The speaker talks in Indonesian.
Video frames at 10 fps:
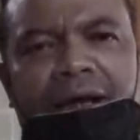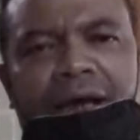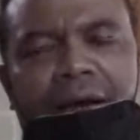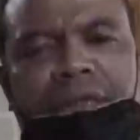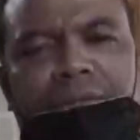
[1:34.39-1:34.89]

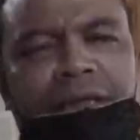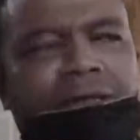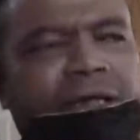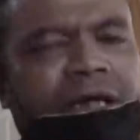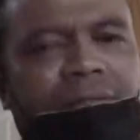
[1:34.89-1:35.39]
kam tama ka
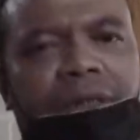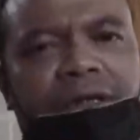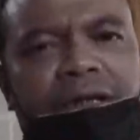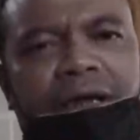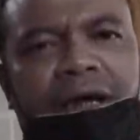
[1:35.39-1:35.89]
nyeri
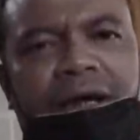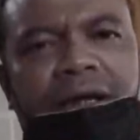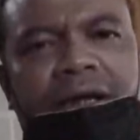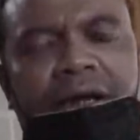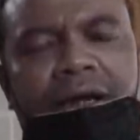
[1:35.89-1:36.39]
bakani ka
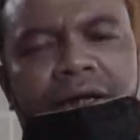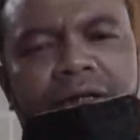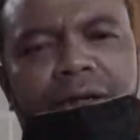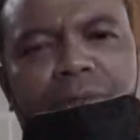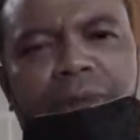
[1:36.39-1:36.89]

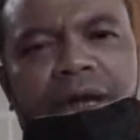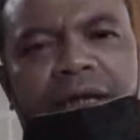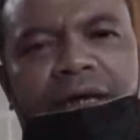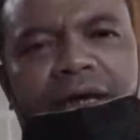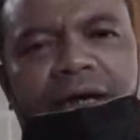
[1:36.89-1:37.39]
jing pen benang
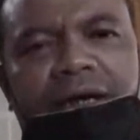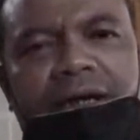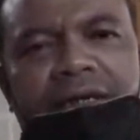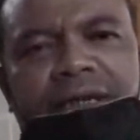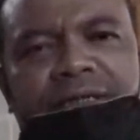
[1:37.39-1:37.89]
ya ka
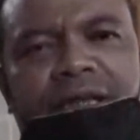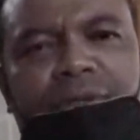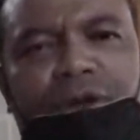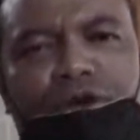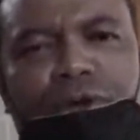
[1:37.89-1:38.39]
is
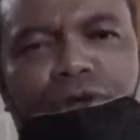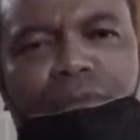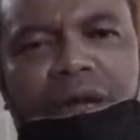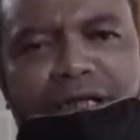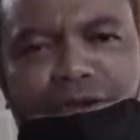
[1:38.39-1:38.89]
hasil bar ko igum
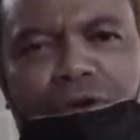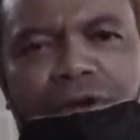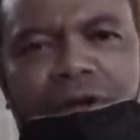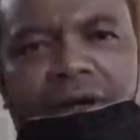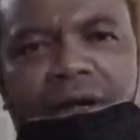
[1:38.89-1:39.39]
baret
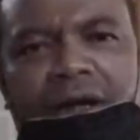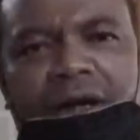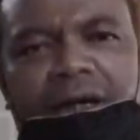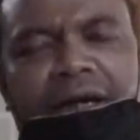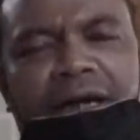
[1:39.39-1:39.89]
zone
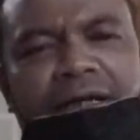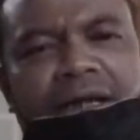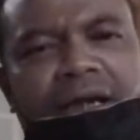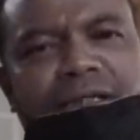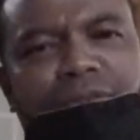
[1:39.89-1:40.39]
kani kan
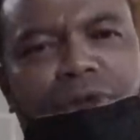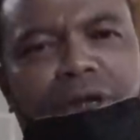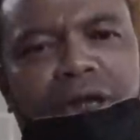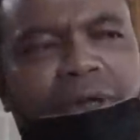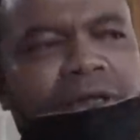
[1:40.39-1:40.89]
tak subun
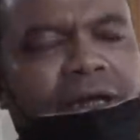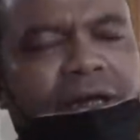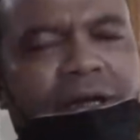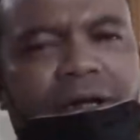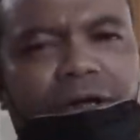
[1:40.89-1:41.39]
na kabenta
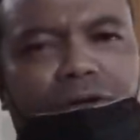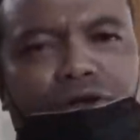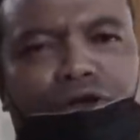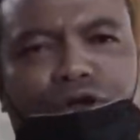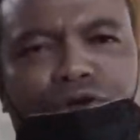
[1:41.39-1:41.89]
ki nong
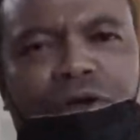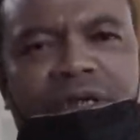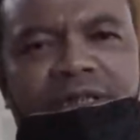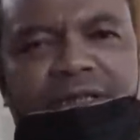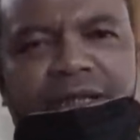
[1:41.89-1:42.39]
jong sinong jong
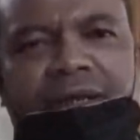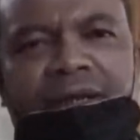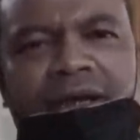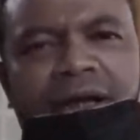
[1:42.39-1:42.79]
ka is hasil